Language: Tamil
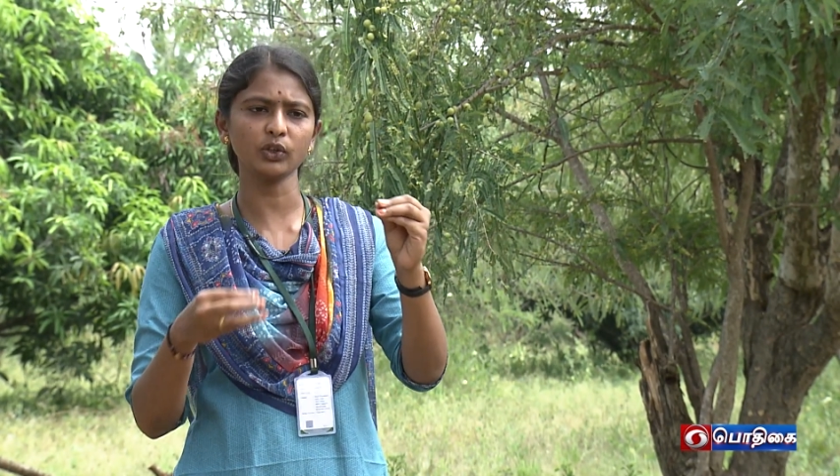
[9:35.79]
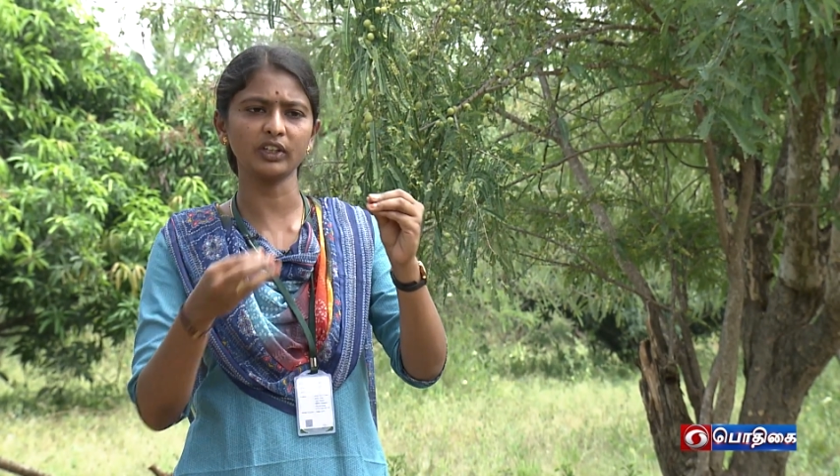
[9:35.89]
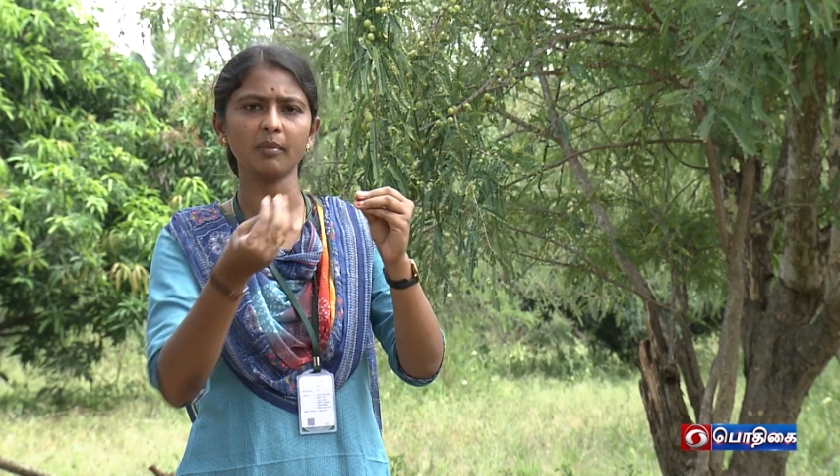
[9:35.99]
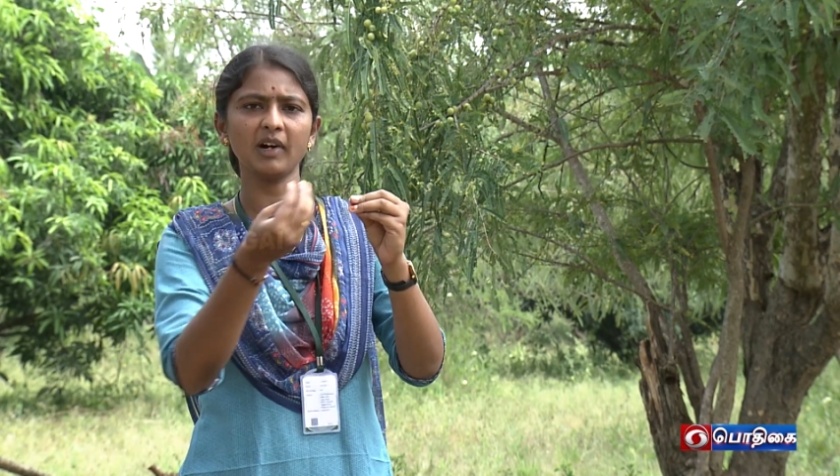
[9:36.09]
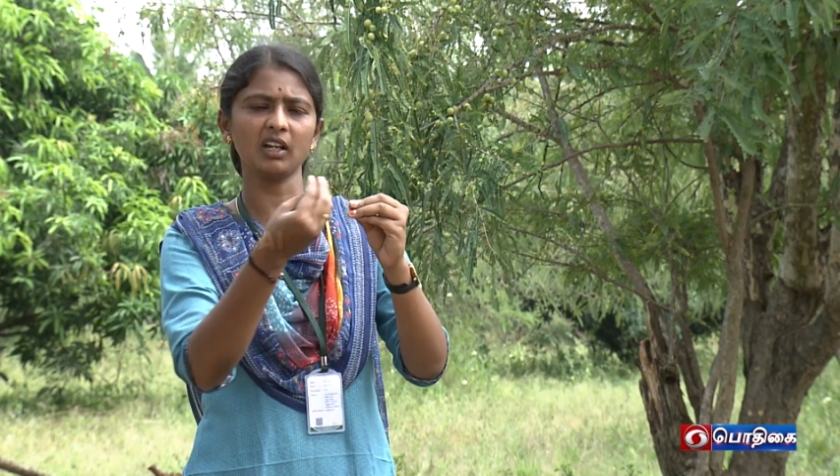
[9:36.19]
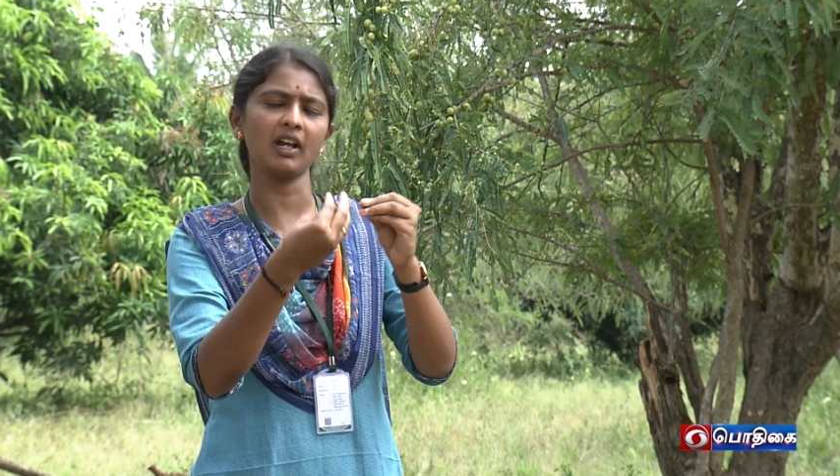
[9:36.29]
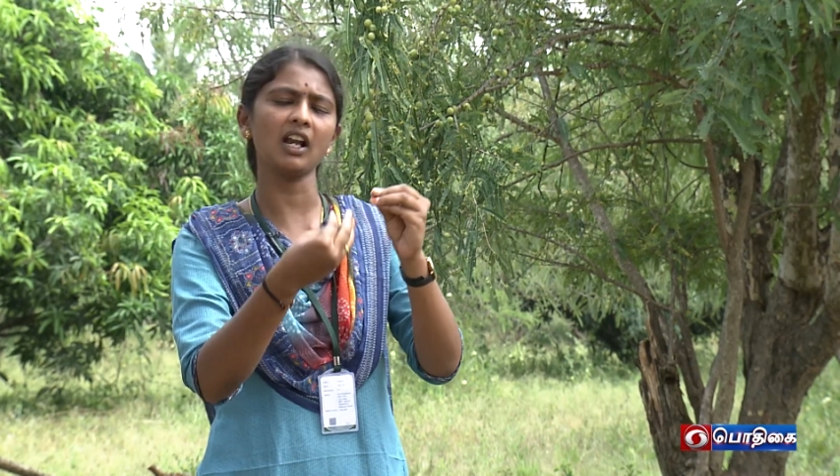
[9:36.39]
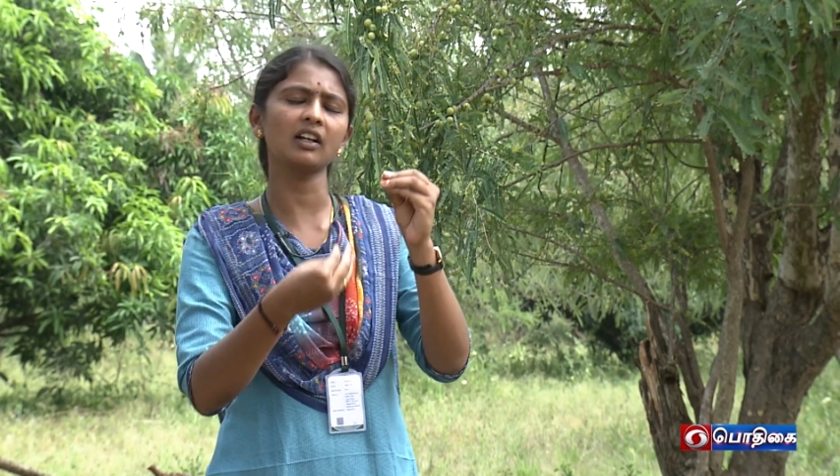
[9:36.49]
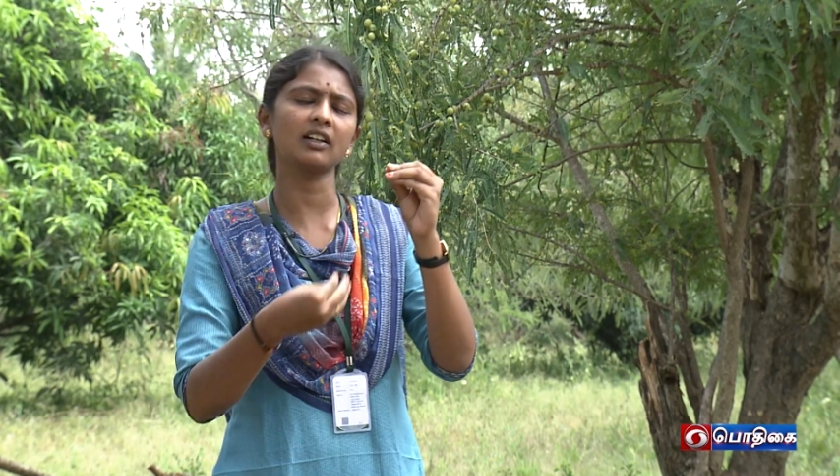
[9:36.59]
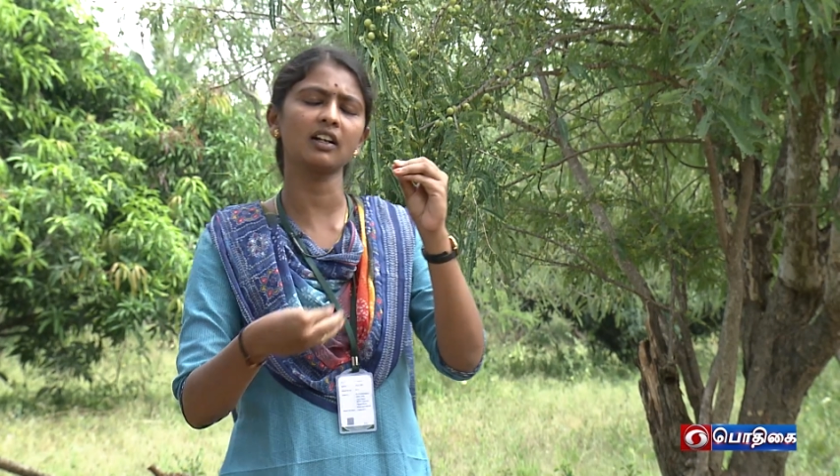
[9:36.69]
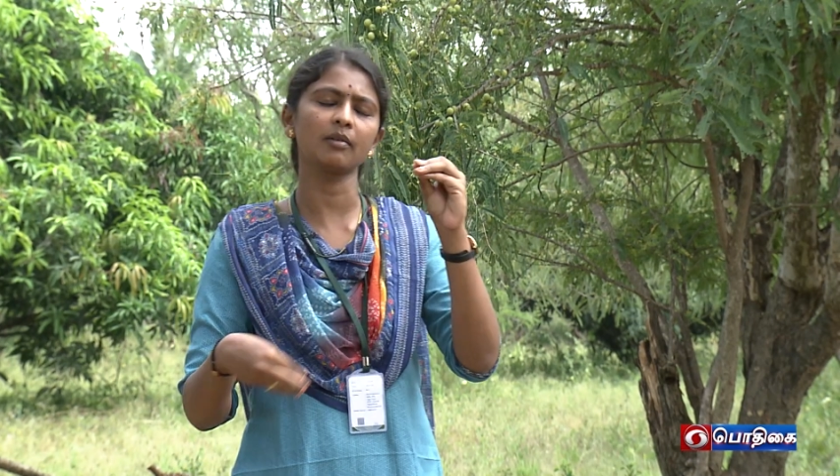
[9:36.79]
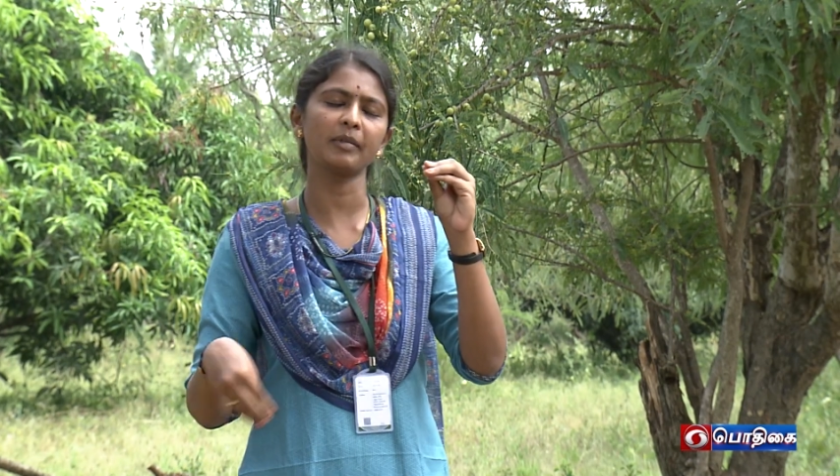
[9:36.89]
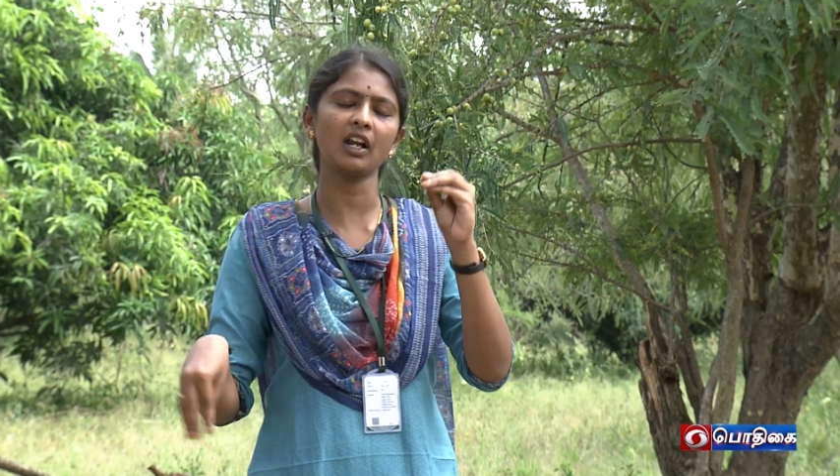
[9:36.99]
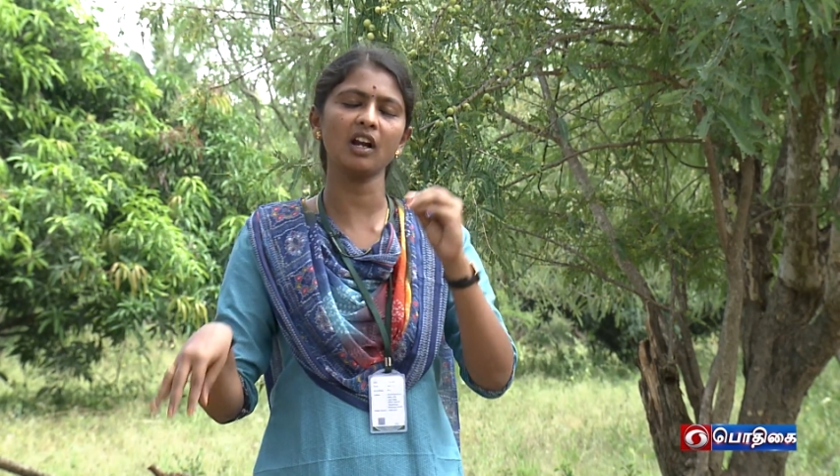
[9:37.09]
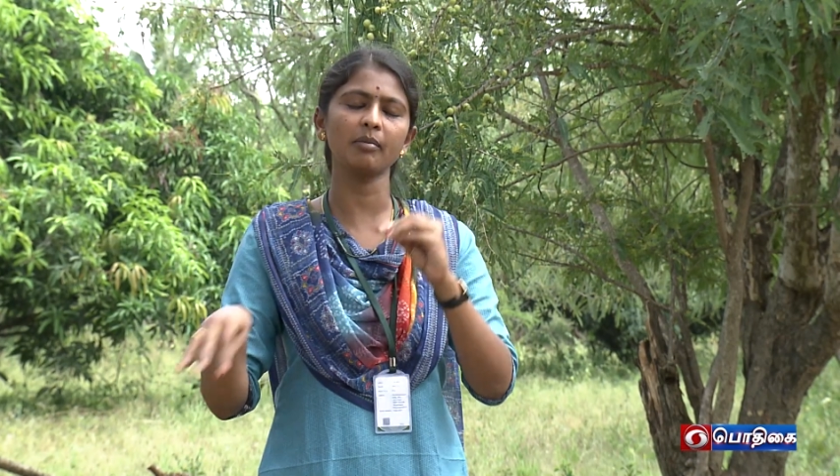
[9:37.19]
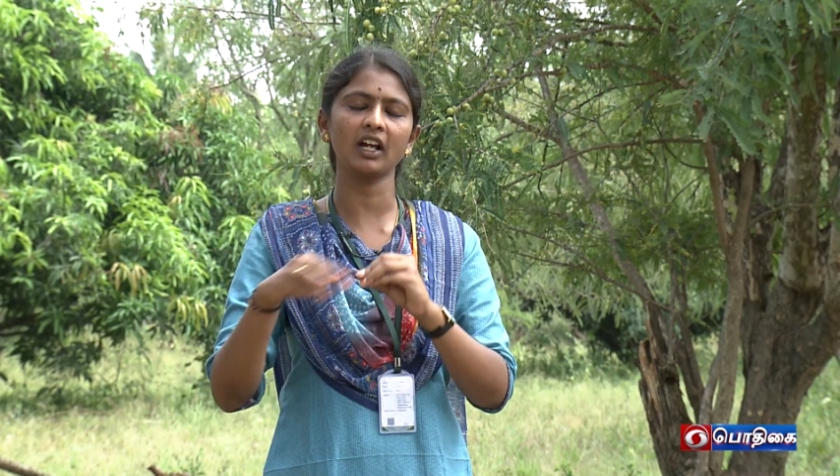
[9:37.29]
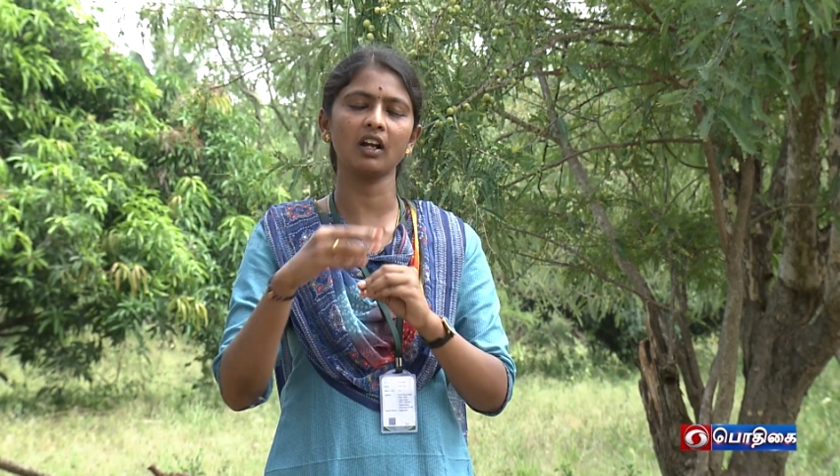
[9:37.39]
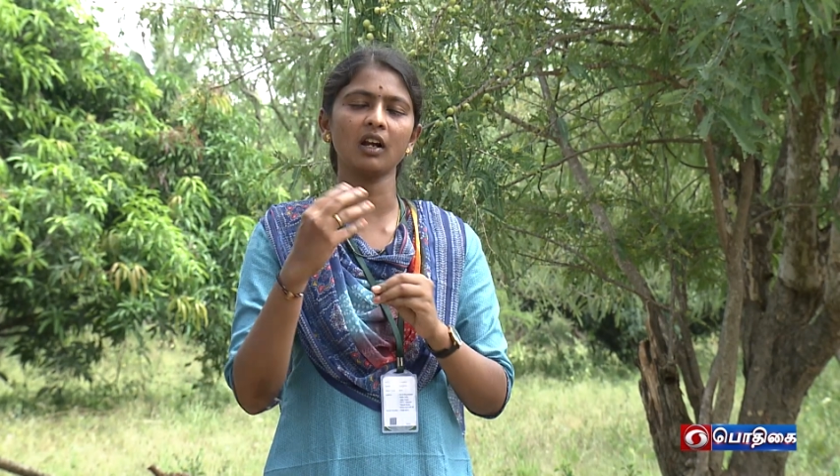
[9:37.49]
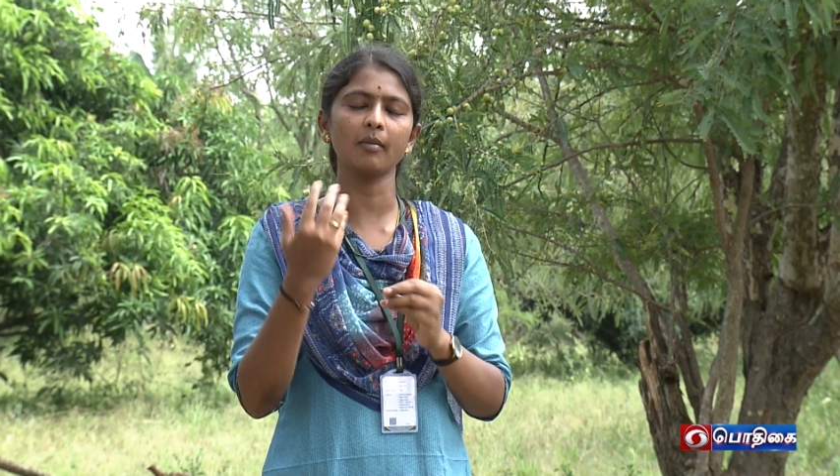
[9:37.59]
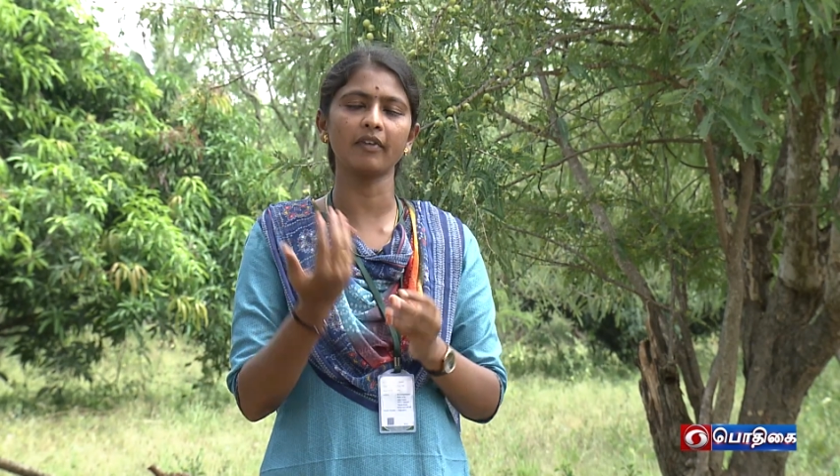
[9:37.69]
ஸோ இந்த மாதிரி மேலாண்களை
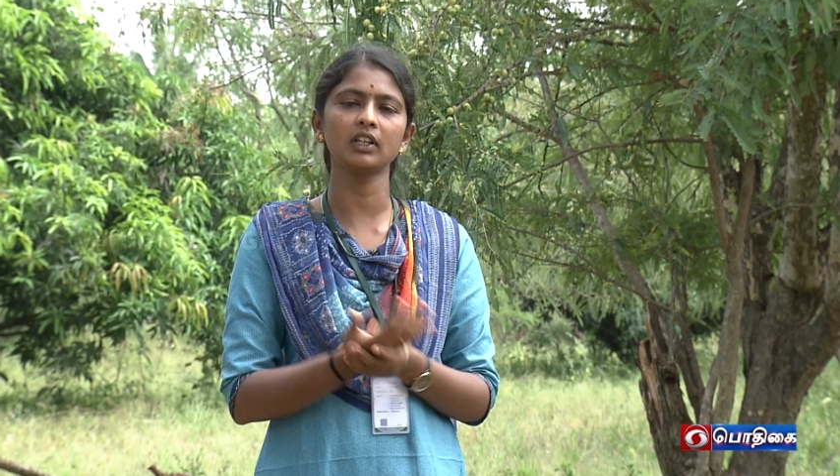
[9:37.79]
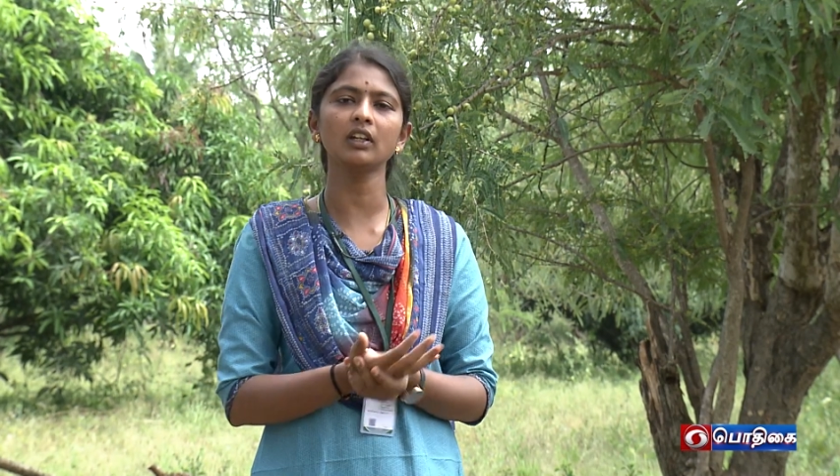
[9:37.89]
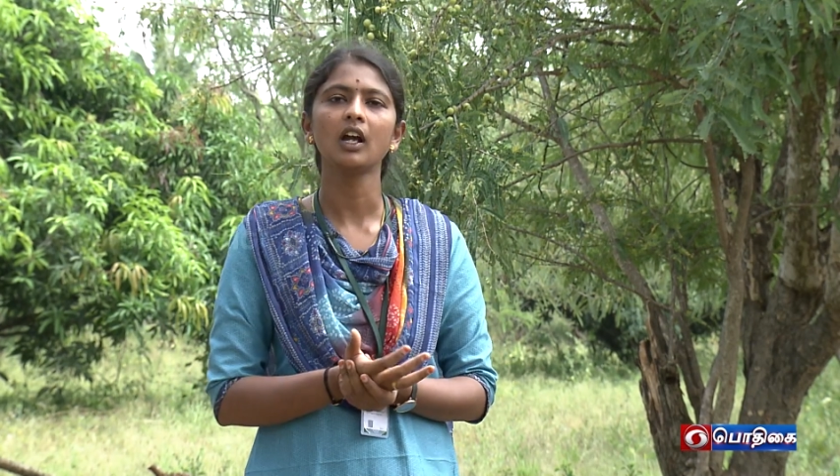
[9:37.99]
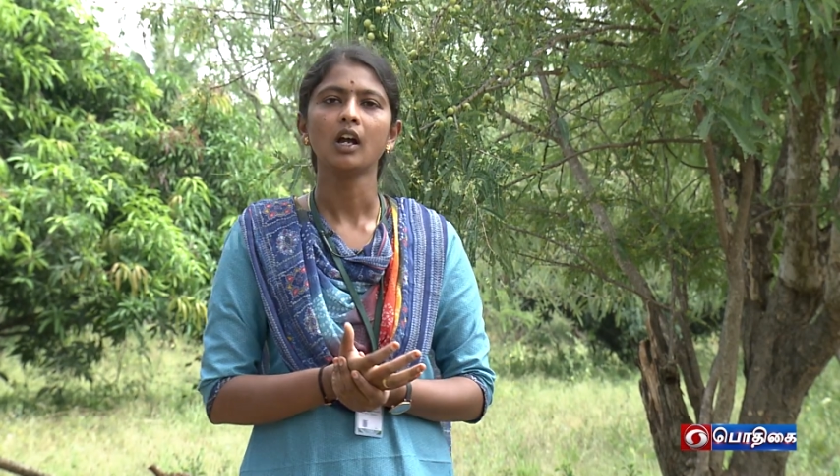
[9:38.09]
மேலாண்மைகளெல்லாம் நம்ம வந்து